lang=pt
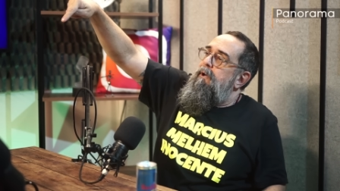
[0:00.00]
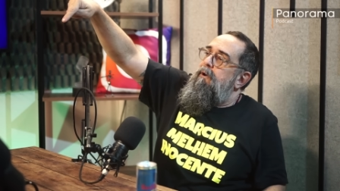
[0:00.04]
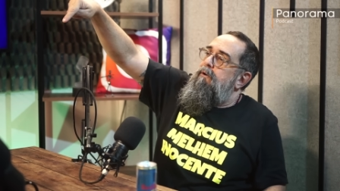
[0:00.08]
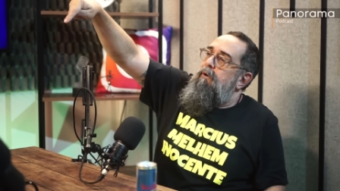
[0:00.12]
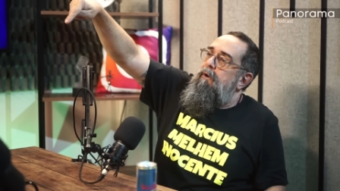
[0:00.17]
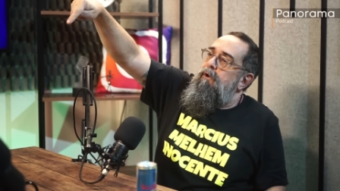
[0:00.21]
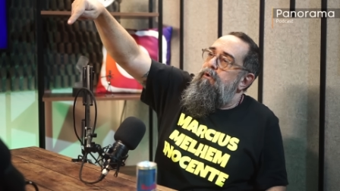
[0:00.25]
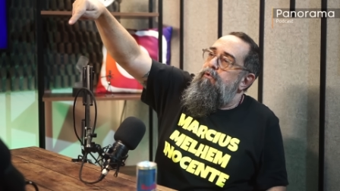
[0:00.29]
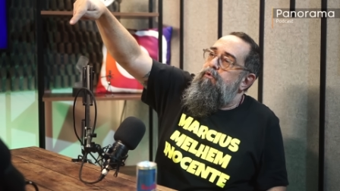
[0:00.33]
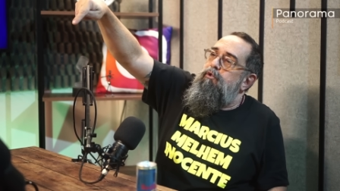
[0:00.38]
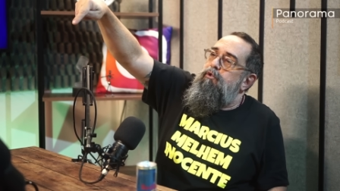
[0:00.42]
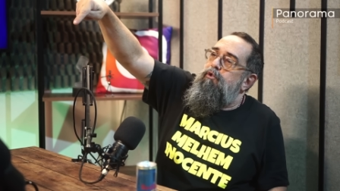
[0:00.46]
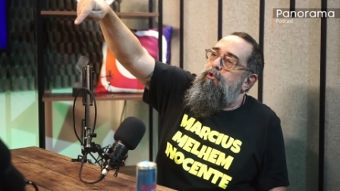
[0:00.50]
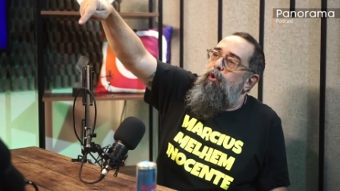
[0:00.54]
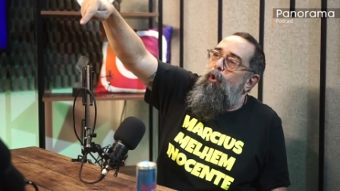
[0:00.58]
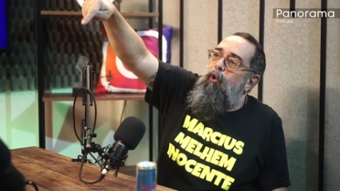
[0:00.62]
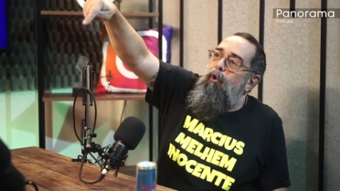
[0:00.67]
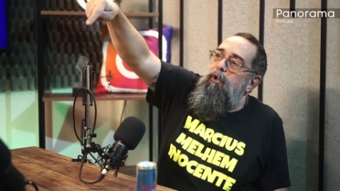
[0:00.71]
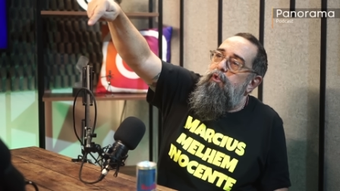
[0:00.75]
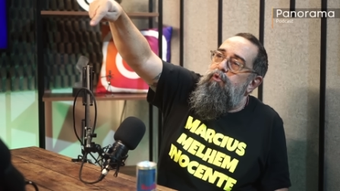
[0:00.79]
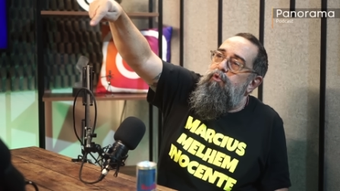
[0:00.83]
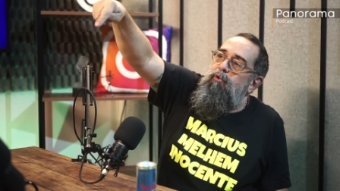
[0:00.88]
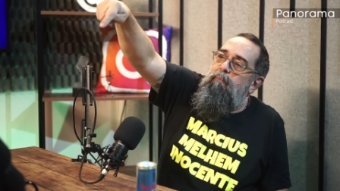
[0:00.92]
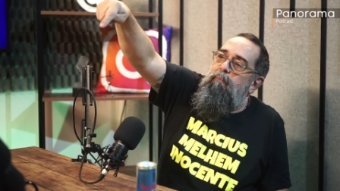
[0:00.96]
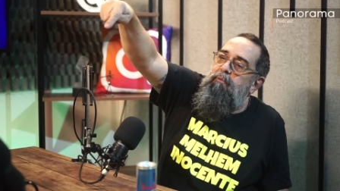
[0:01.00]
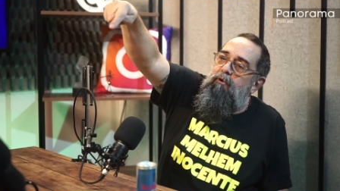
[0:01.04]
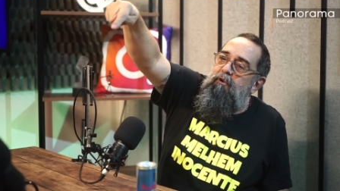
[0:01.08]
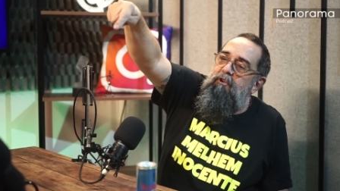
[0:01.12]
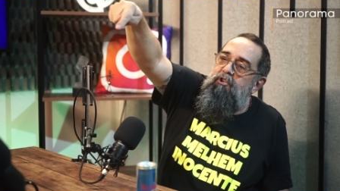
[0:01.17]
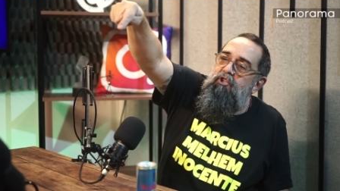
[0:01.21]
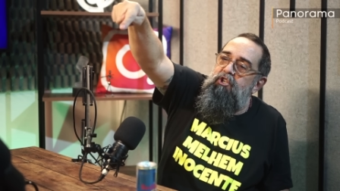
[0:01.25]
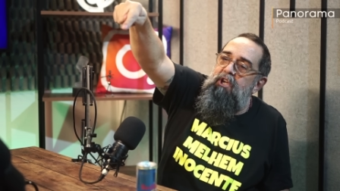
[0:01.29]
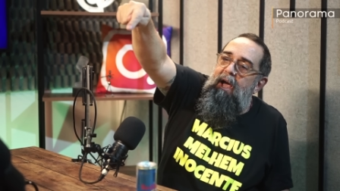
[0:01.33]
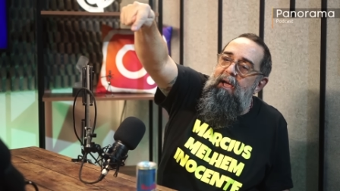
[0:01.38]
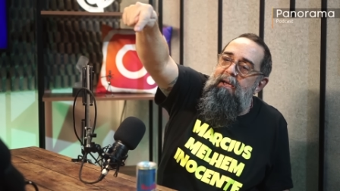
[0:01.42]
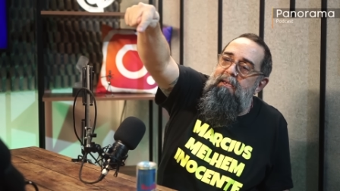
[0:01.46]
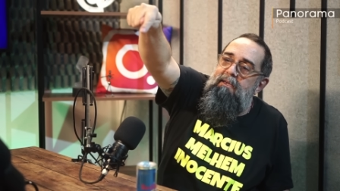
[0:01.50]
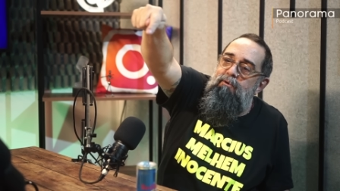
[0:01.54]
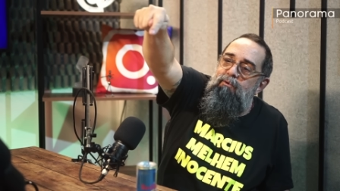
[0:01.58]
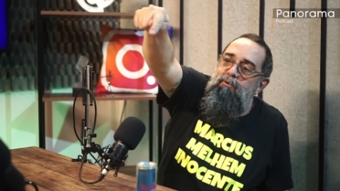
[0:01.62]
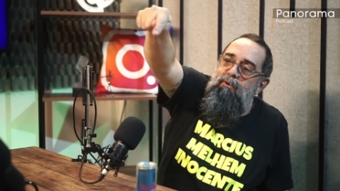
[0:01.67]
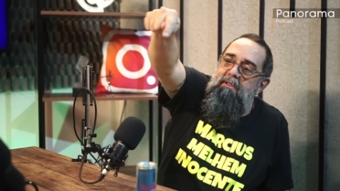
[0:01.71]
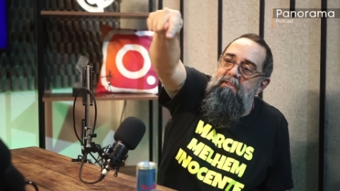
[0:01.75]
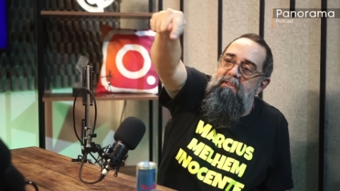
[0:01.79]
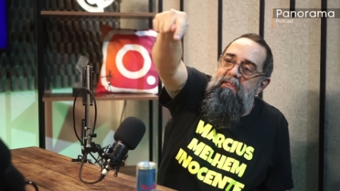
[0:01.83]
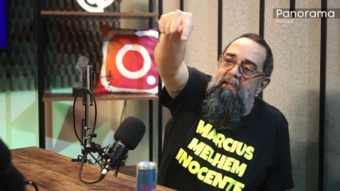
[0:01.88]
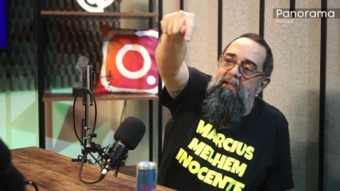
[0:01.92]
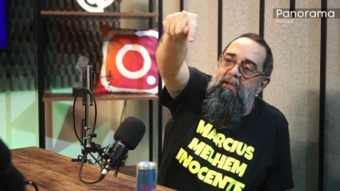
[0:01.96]
percorreu todo o Projac, o
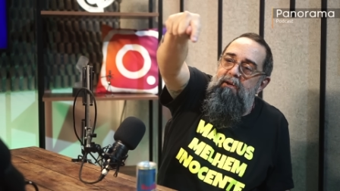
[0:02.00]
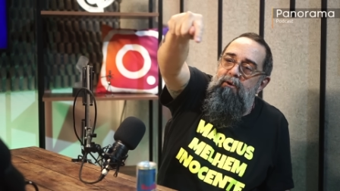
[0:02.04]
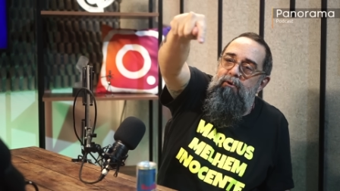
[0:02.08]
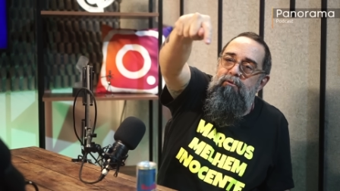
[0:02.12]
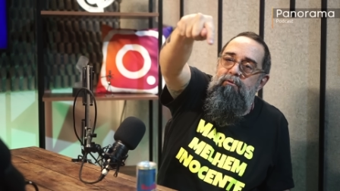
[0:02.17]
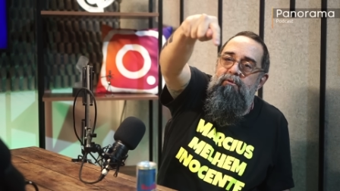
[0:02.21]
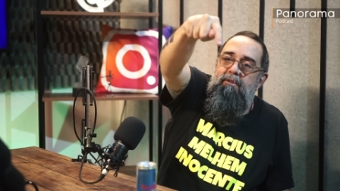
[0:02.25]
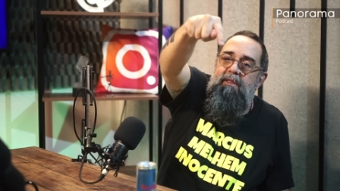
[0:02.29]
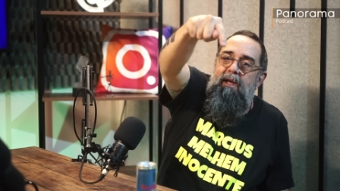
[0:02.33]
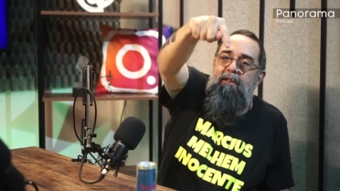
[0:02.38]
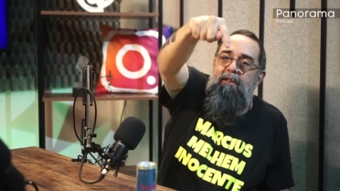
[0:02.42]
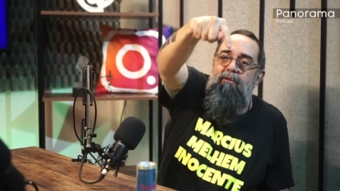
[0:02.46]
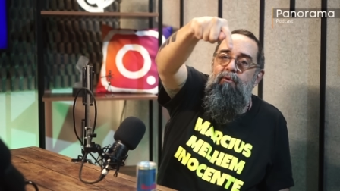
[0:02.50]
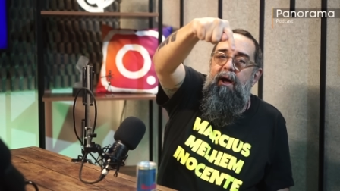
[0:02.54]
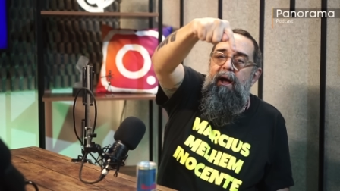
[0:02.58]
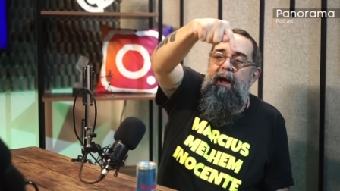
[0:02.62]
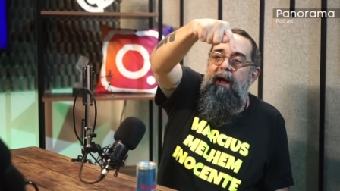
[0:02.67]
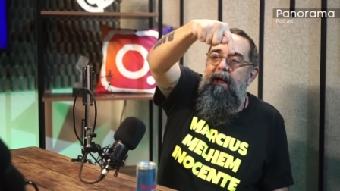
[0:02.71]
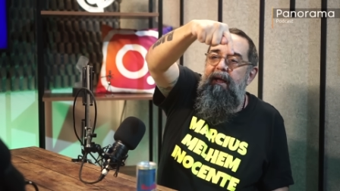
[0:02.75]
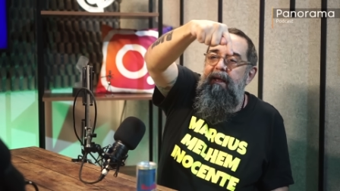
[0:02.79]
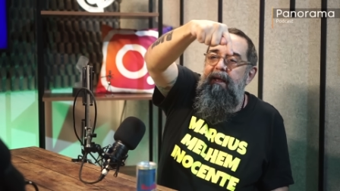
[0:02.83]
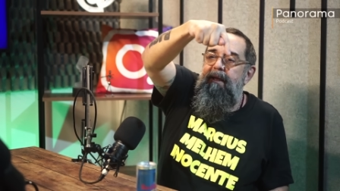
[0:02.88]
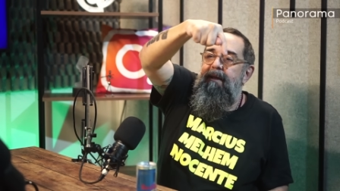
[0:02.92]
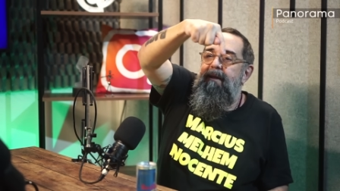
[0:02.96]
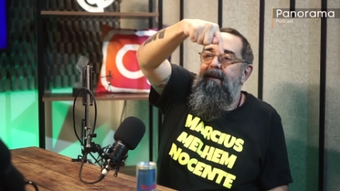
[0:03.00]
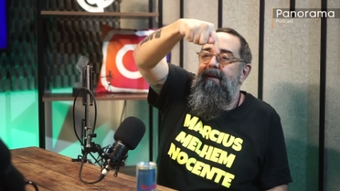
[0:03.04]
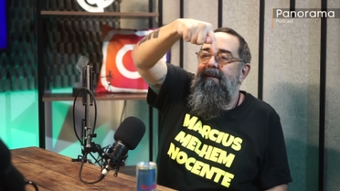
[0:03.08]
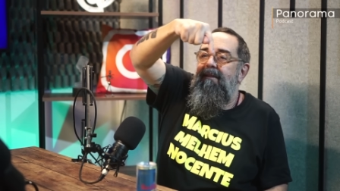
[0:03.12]
enterro do Tá no ar.